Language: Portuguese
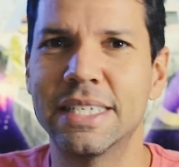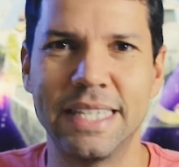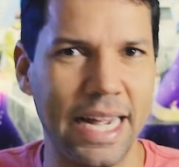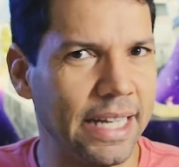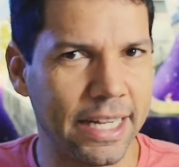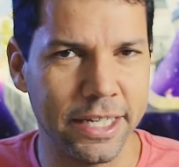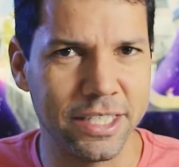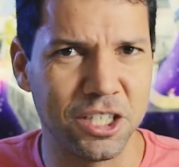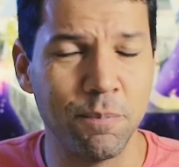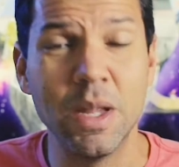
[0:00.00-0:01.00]
Snyder
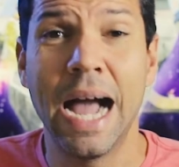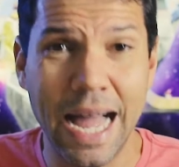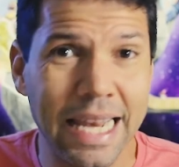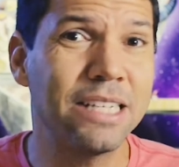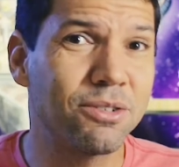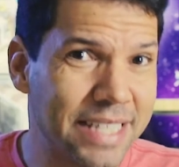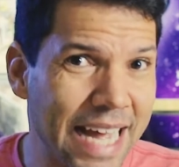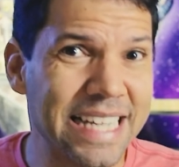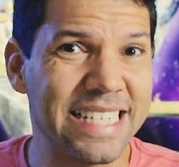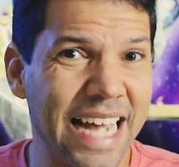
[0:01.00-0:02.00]
Cut. Aliás, o
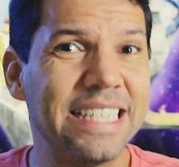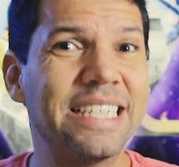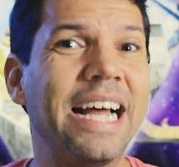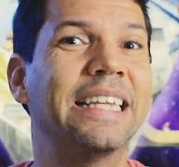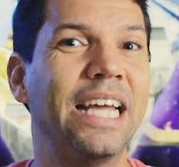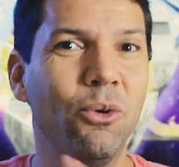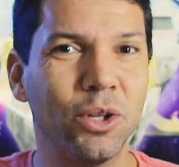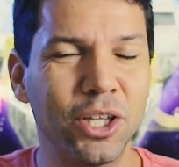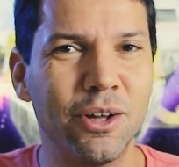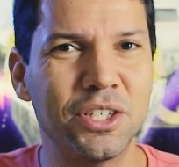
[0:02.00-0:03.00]
Zack Snyder já deu
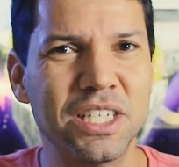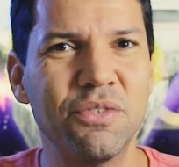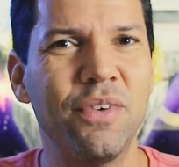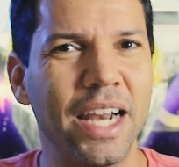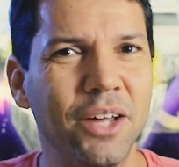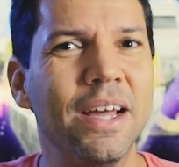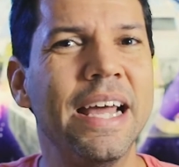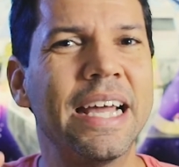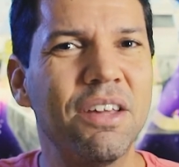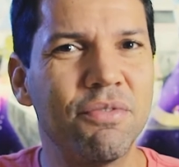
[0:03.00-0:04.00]
outra notícia falando
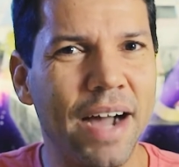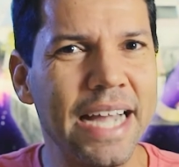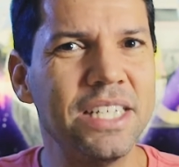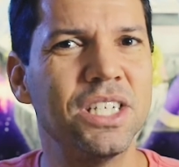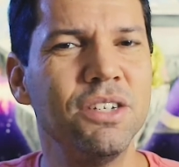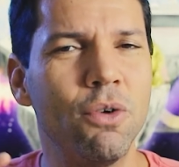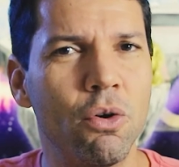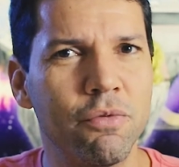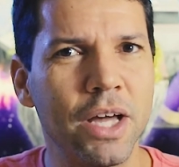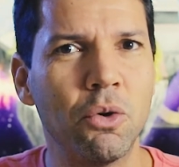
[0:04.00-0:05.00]
que vai
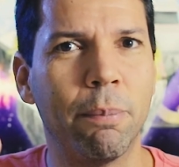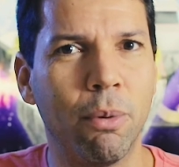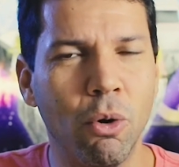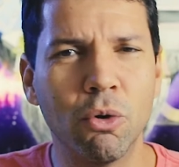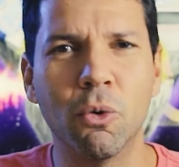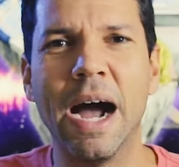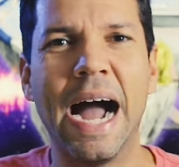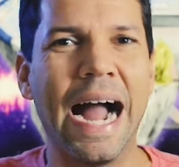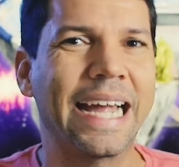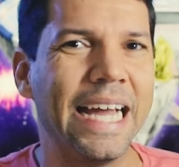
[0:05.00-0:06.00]
desenvolver um pouco
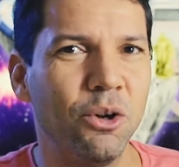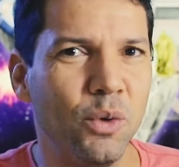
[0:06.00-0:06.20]
aquele